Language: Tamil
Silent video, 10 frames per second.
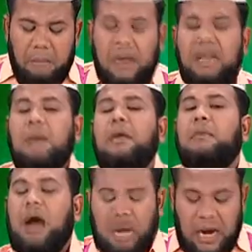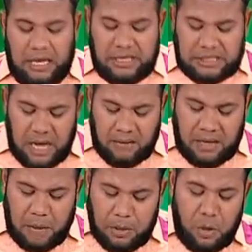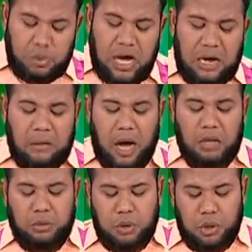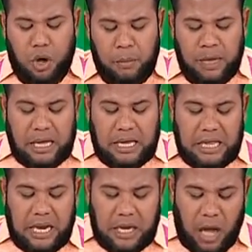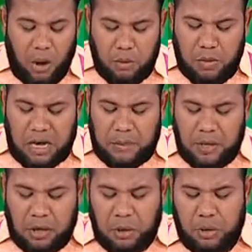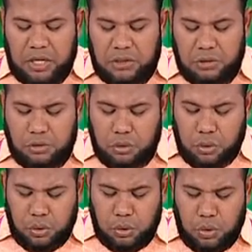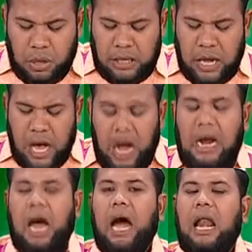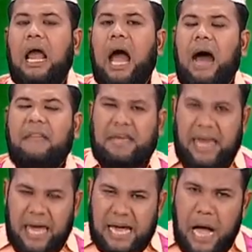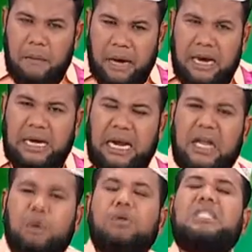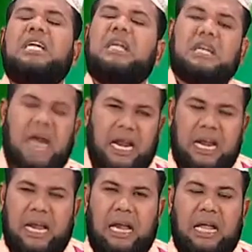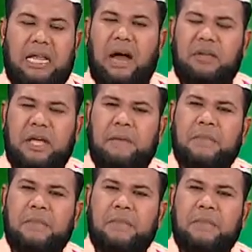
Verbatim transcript: மரியமின் மகனான ஈசாவை நாம் இதோ உதாரணமாக சொல்லுகிறோம் இதன் கவுமுக மின்ஹு யசுத்தூன் ஆனால் அதை கேட்காம மக்கள் நிறைய கூச்சல் இடுகிறார்கள் அதாவது